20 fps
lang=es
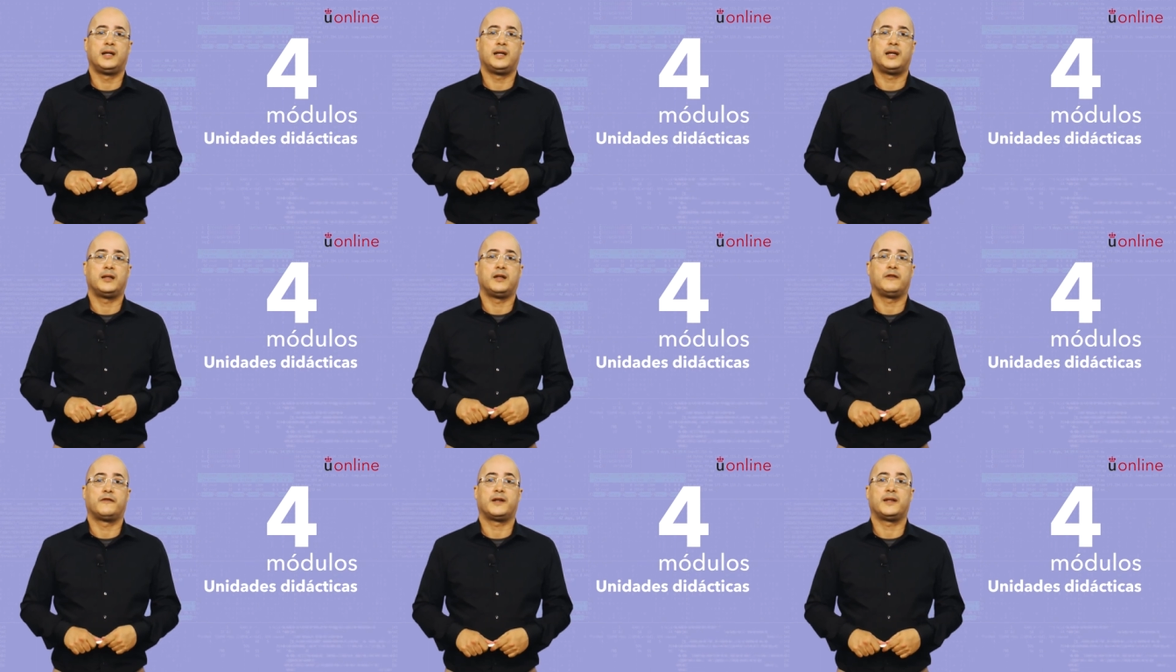
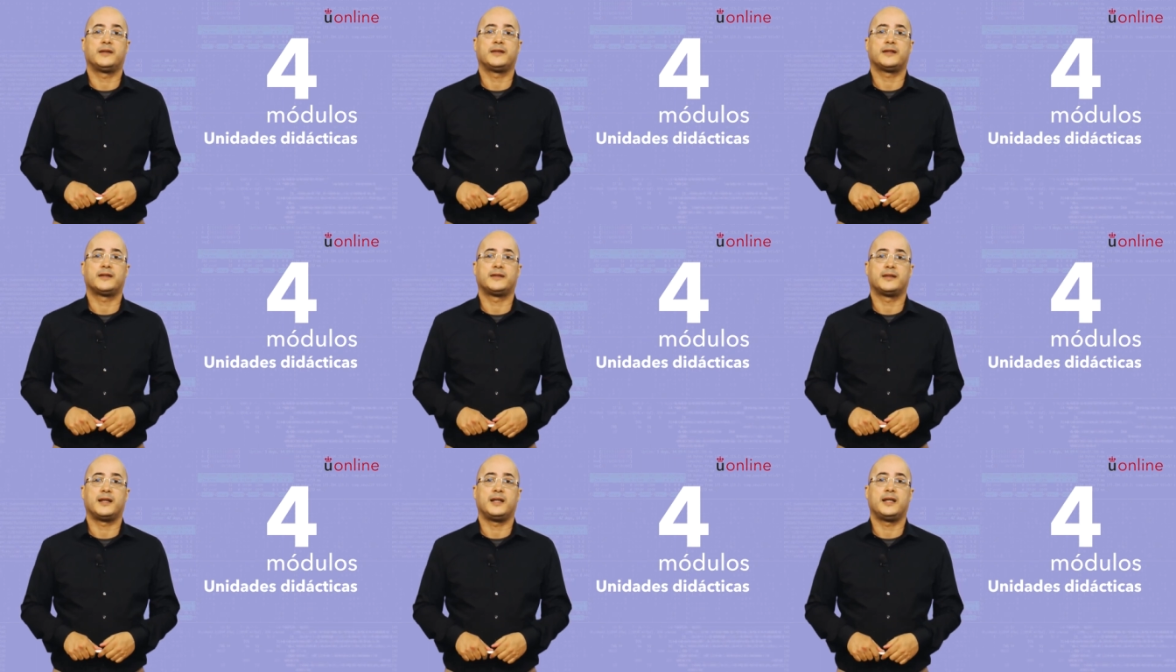las
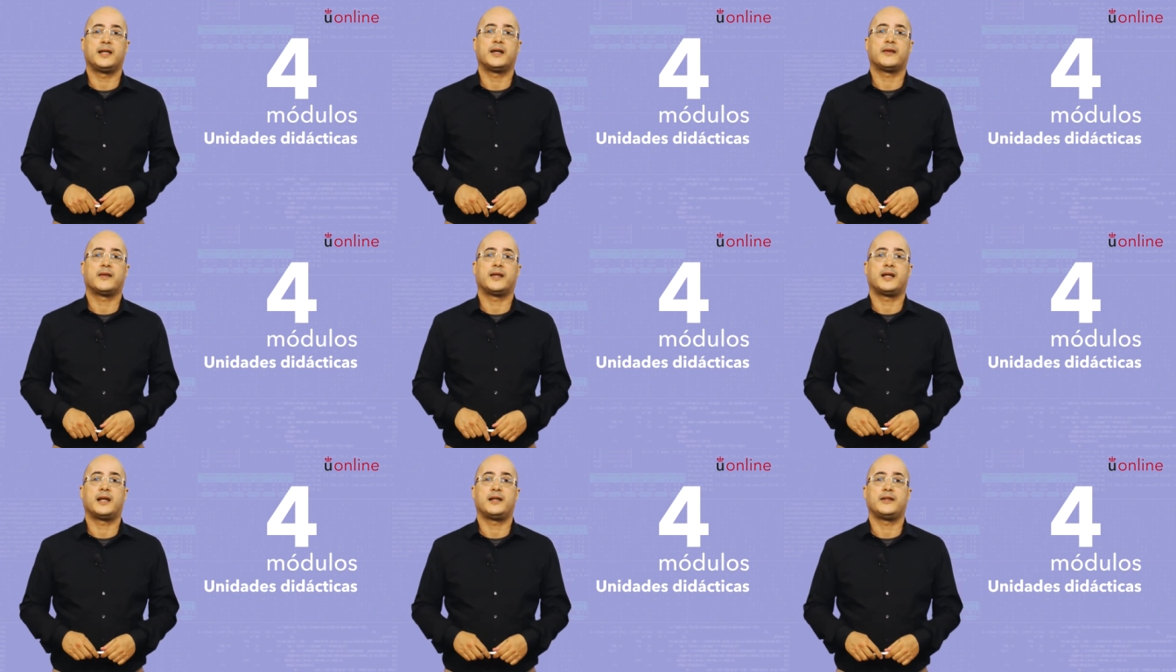diferentes
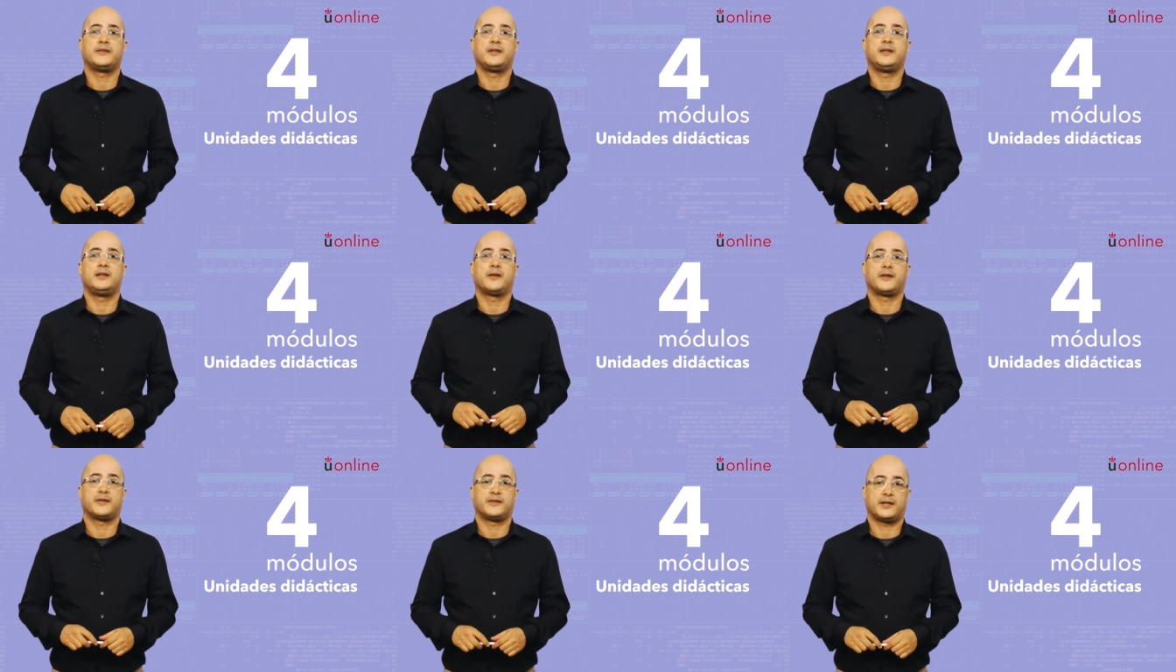técnicas de
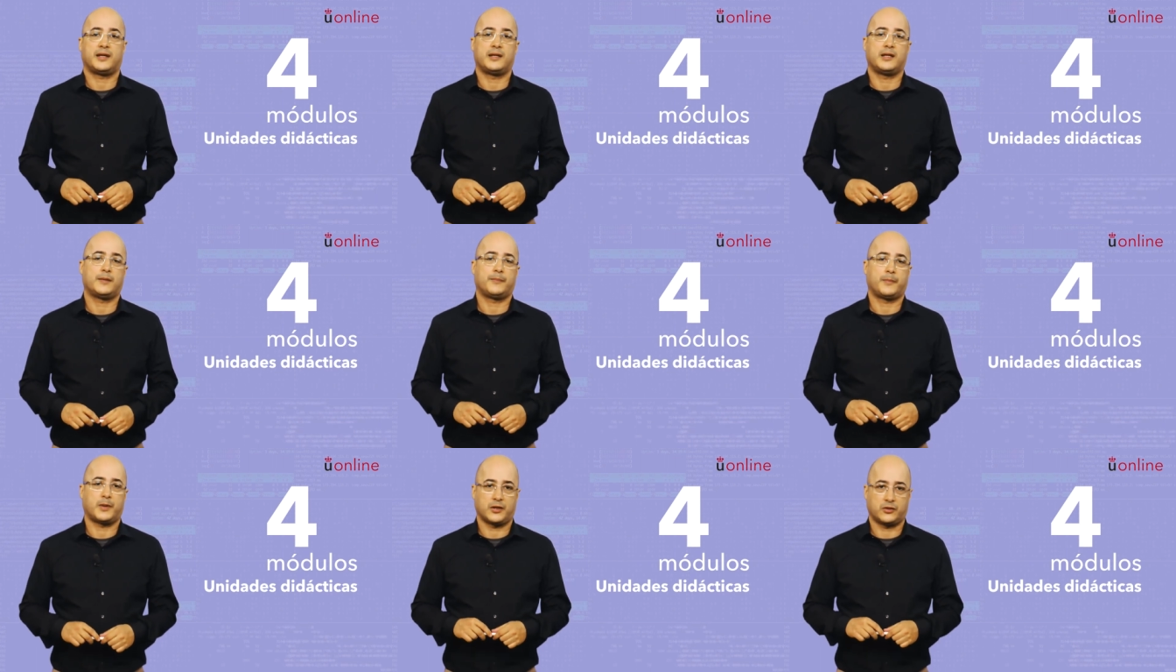análisis
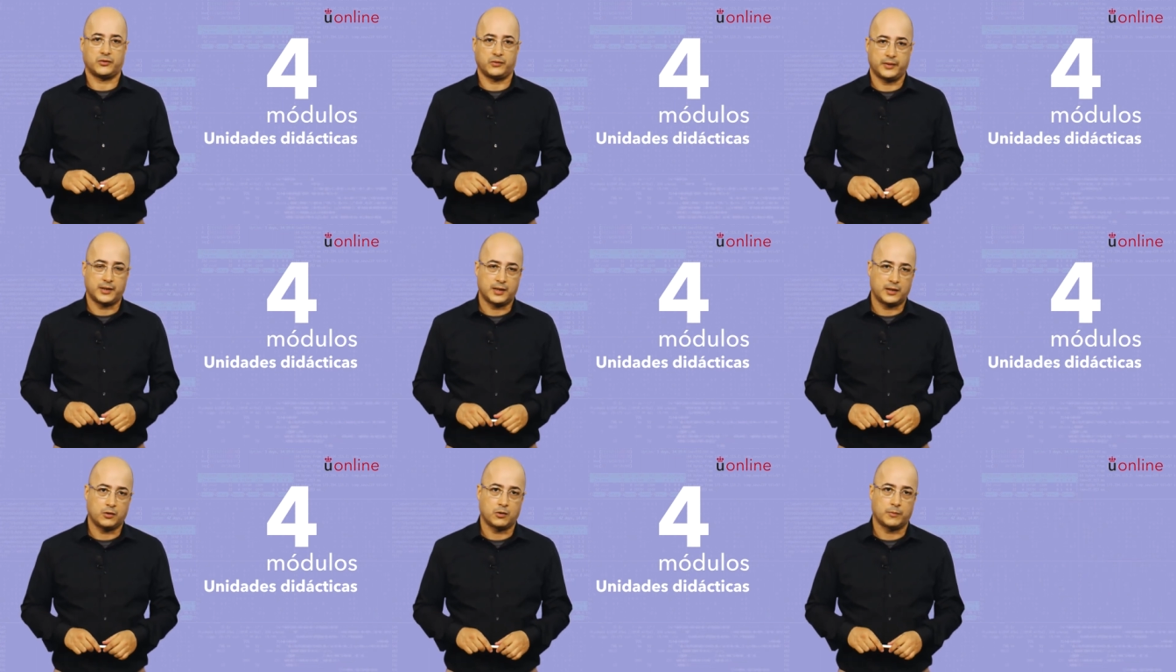necesarias para
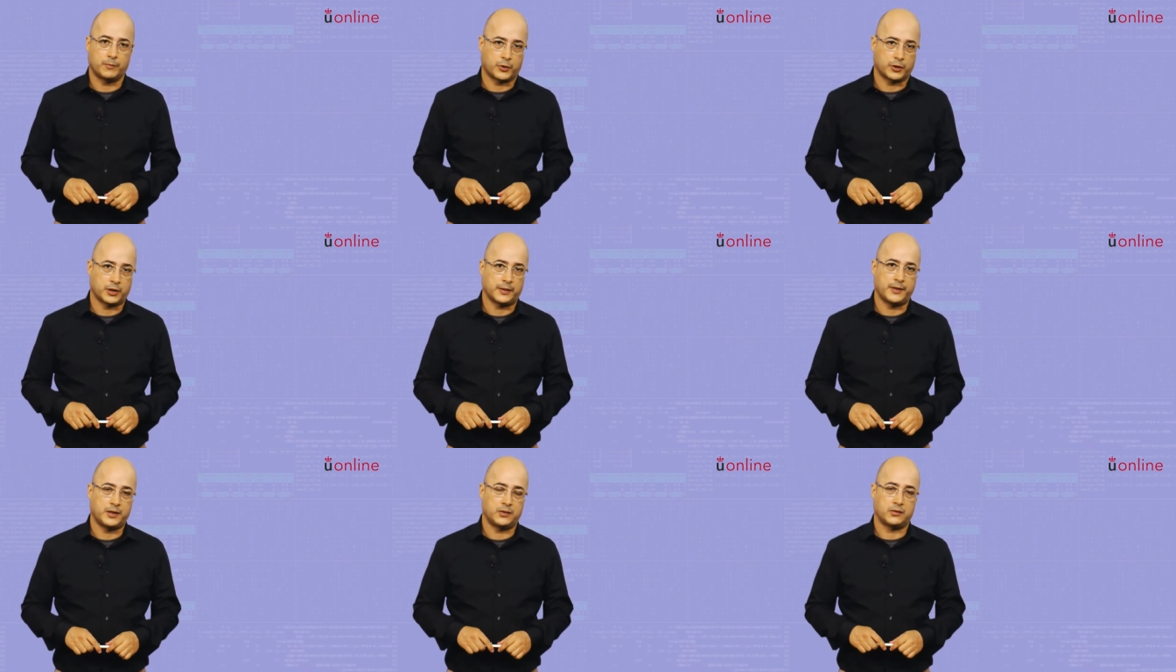estudiar el
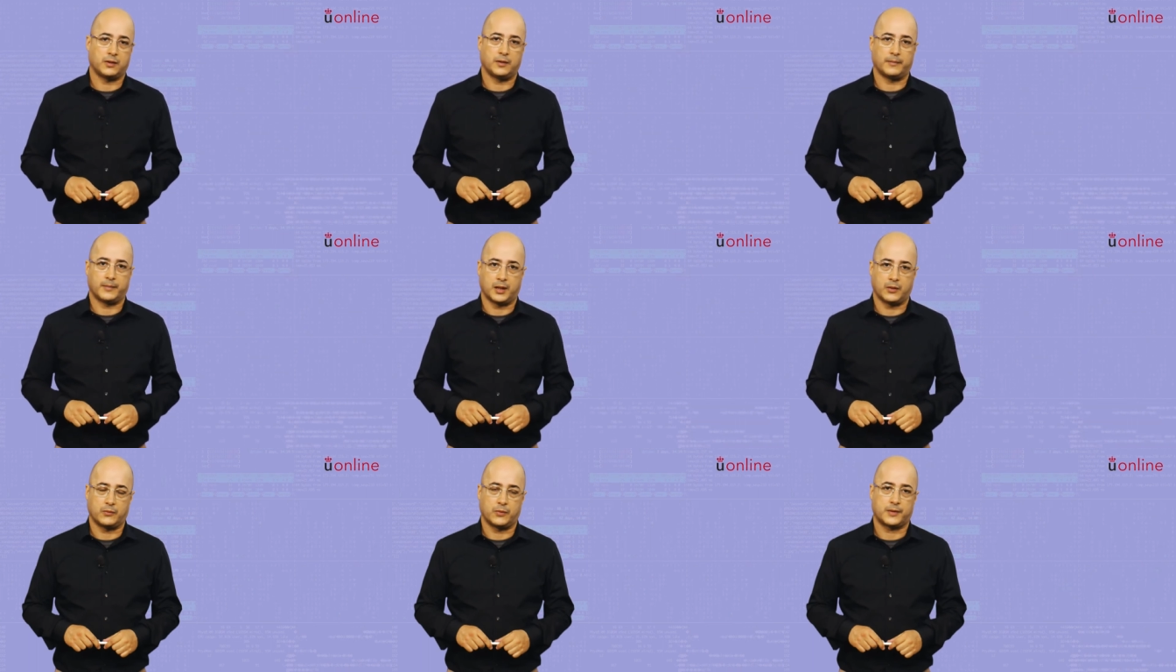comportamiento
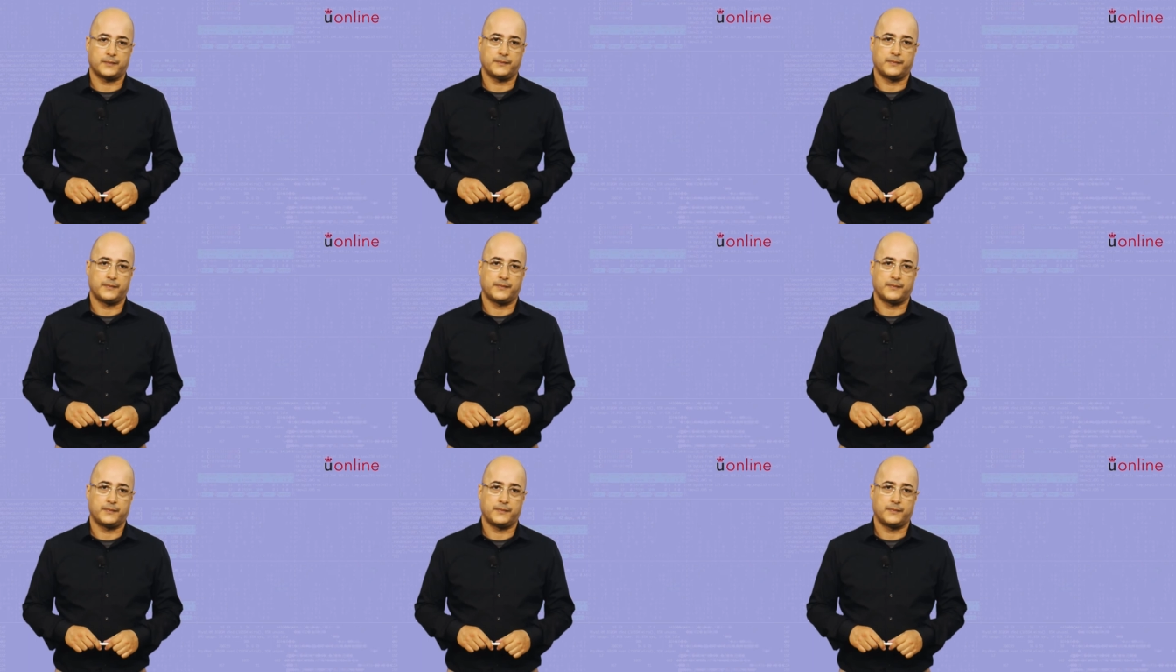del malware.